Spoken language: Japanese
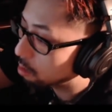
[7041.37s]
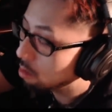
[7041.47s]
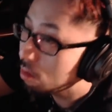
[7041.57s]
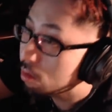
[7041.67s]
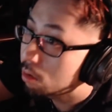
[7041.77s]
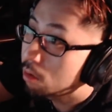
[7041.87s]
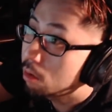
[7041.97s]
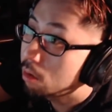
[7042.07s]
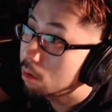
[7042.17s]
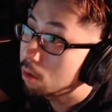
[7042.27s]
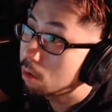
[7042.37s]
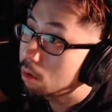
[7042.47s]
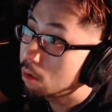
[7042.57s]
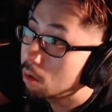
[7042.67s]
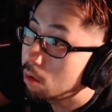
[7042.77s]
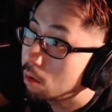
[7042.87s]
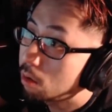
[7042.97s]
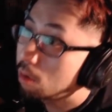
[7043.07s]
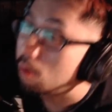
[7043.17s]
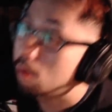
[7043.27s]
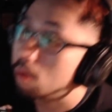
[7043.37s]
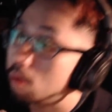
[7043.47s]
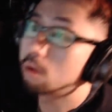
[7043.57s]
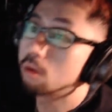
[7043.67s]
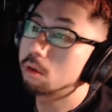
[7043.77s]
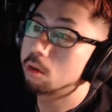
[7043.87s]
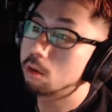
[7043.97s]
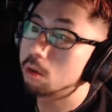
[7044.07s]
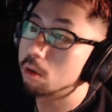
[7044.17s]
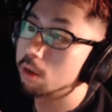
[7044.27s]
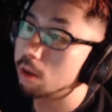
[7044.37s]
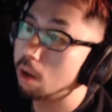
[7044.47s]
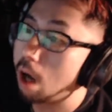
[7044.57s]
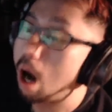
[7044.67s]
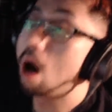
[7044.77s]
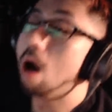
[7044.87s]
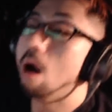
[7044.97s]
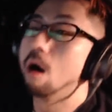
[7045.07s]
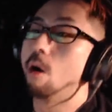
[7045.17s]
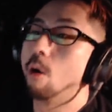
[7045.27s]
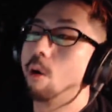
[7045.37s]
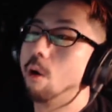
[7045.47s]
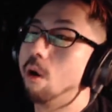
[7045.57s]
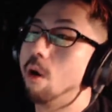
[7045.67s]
る、うんうん、やばいと、相当やばいと、